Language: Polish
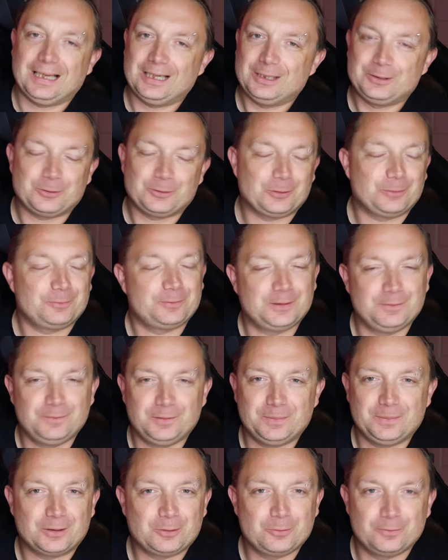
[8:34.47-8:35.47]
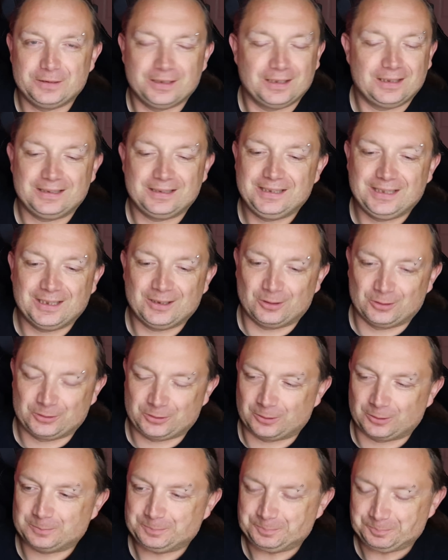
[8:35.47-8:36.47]
ale to w tym filmie głównie nie o
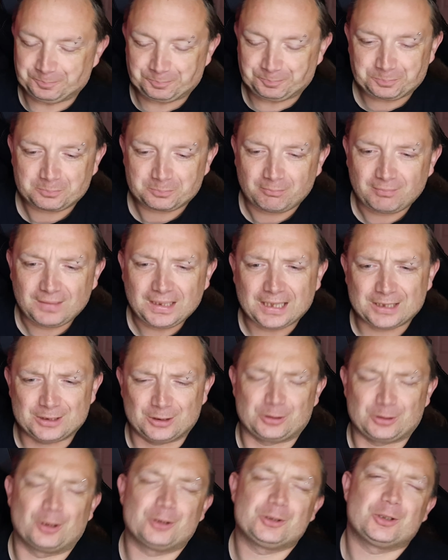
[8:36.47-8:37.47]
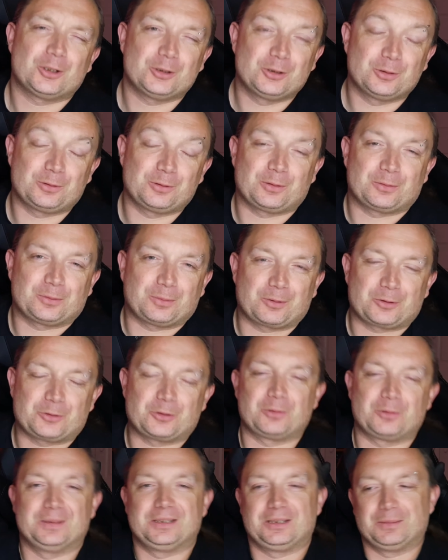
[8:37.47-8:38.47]
to. Nie to chodzi, chodzi o to po prostu,
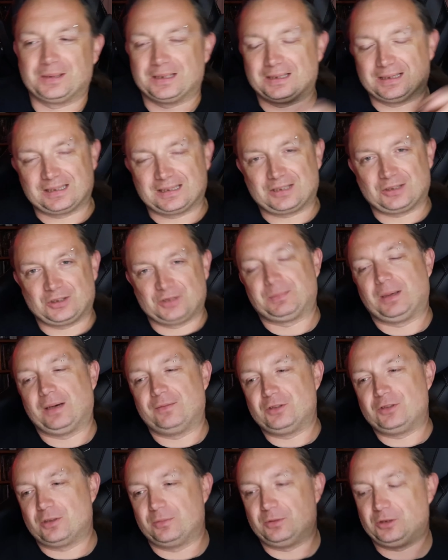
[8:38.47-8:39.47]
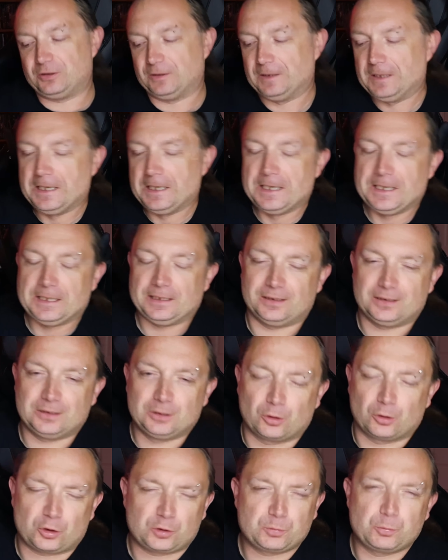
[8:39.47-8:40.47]
żeby ciebie rozbawić, żebyś y,
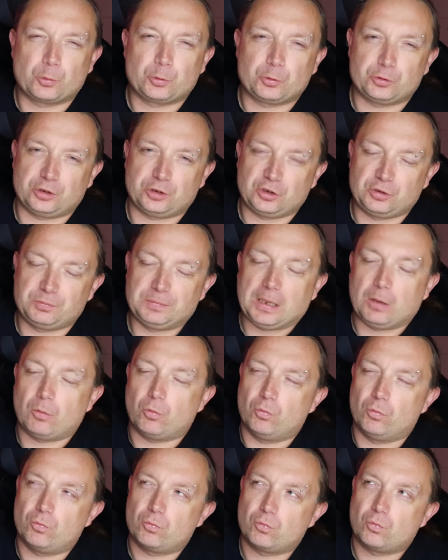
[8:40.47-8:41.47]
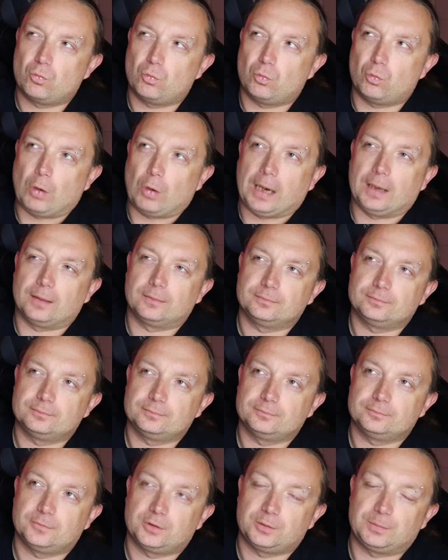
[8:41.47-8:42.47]
do rozpuku się śmiał, ła,
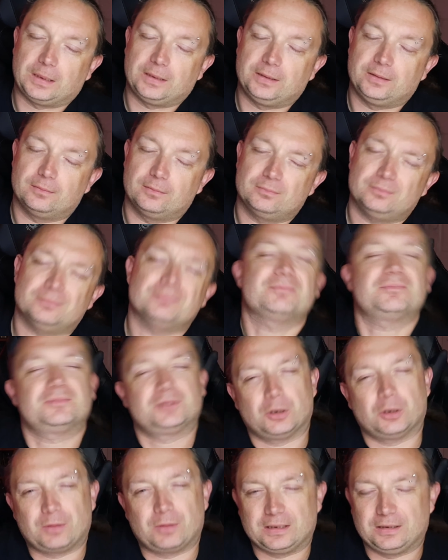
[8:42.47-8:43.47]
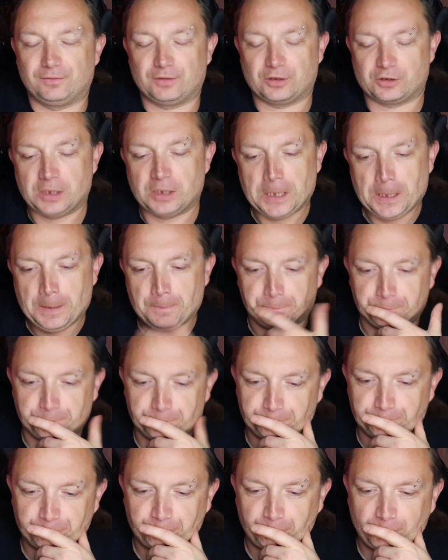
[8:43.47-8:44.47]
śmiali. Dokładnie wiesz,
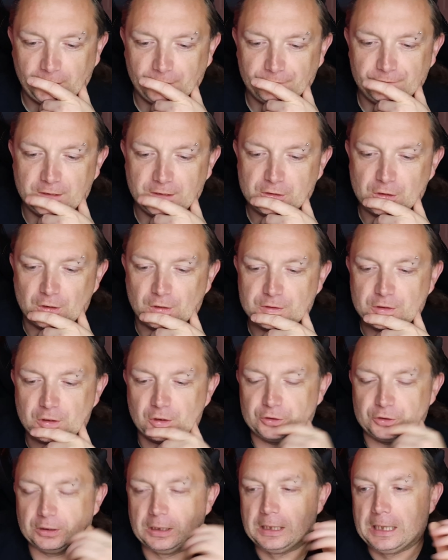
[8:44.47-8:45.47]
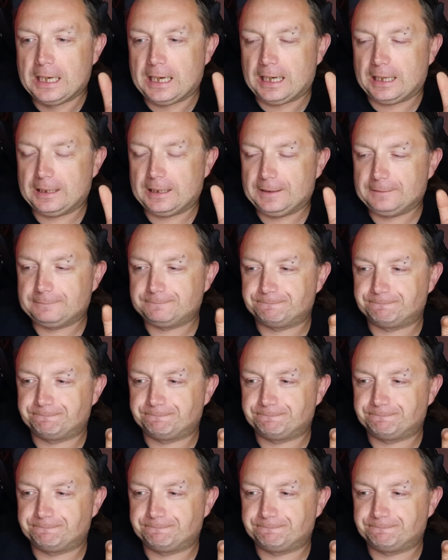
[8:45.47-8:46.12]
mm, wiesz o co chodzi. Ale